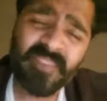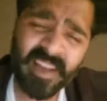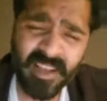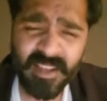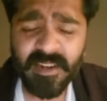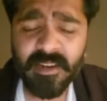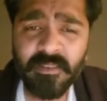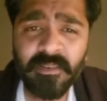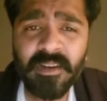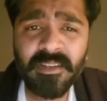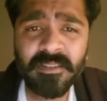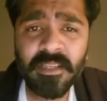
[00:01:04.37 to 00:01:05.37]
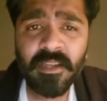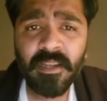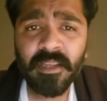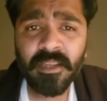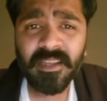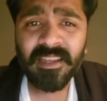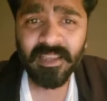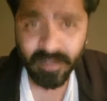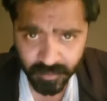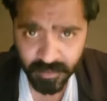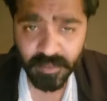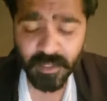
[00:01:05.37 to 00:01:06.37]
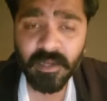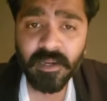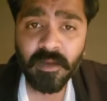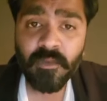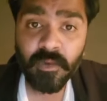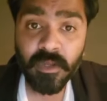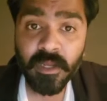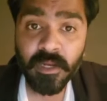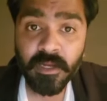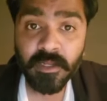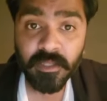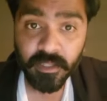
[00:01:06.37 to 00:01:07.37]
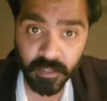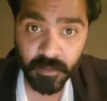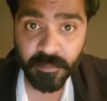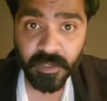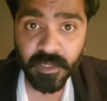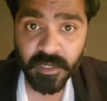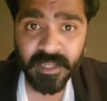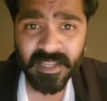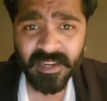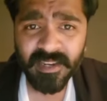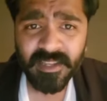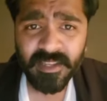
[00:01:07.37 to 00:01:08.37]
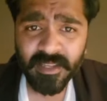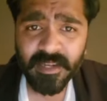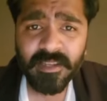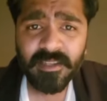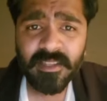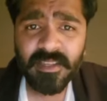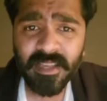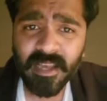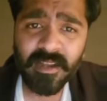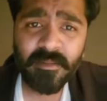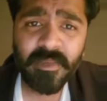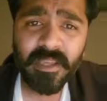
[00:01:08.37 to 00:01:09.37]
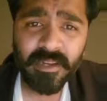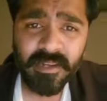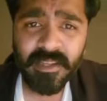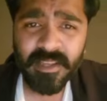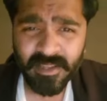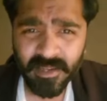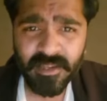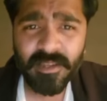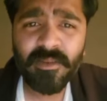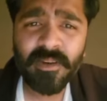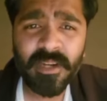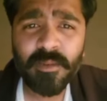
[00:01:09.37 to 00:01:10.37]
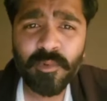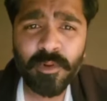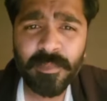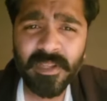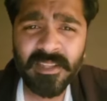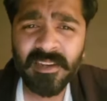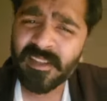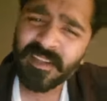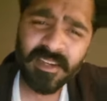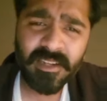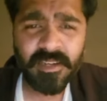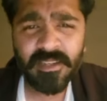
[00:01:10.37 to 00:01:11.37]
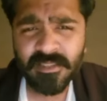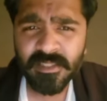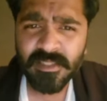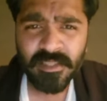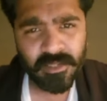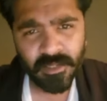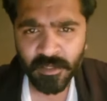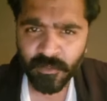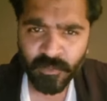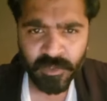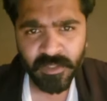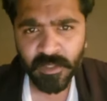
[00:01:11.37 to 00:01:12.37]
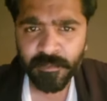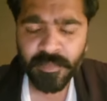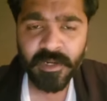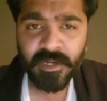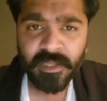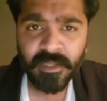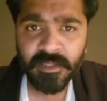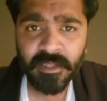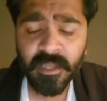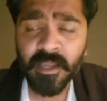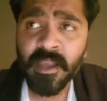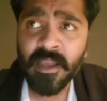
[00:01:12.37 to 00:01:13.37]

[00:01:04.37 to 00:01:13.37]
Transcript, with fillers: வேறு லெவலில் செய்கிறீங்க இதுதான் நான் உங்ககிட்டருந்து எதிர்பார்க்குறேன் ஏன்னா எனக்கு தான் யாருமே இல்லையே இருக்கிறதே ஒரு ரெண்டு மூணு பேர் தானே அதனால் நீங்கள் செஞ்சீங்கன்னா அதெல்லாம் ஒன்றும் தப்பு கிடையாது